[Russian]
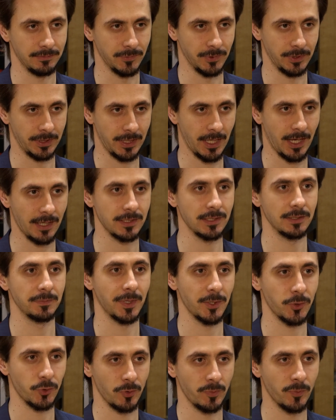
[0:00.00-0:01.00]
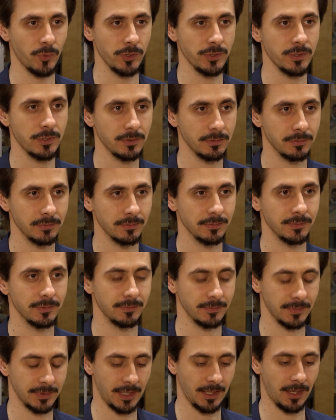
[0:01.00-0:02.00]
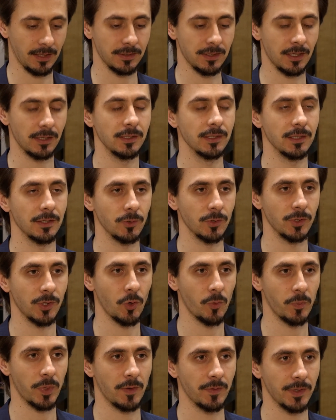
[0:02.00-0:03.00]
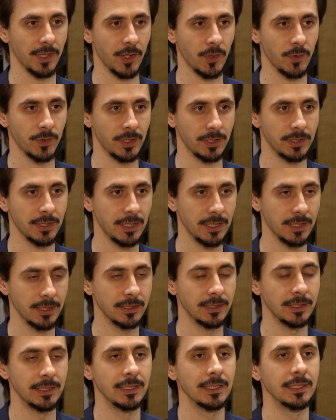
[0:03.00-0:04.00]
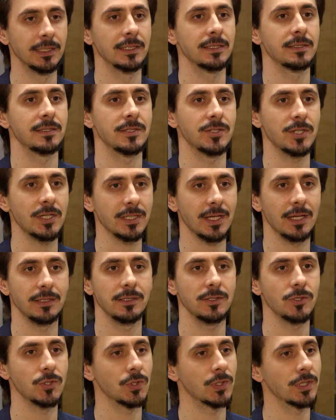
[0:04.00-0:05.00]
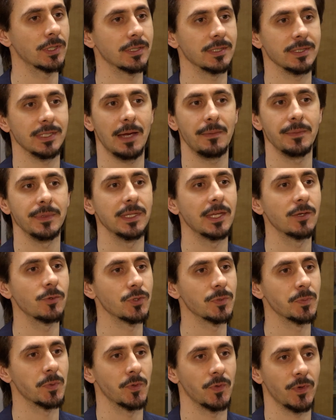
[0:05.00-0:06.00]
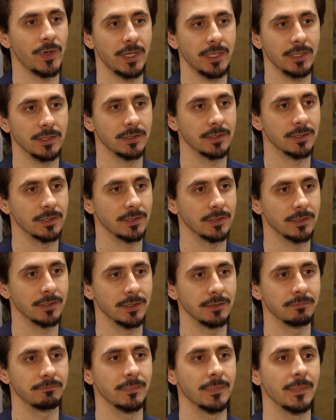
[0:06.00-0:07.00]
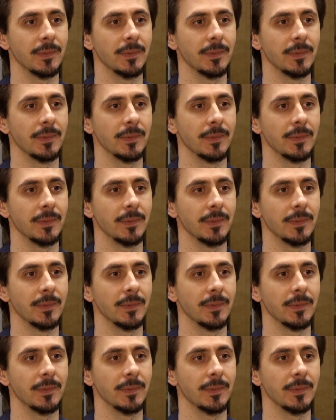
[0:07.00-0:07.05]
вот я один большой босс, я контролирую, я управляю и так далее, Сейчас один человек сам не успевает э,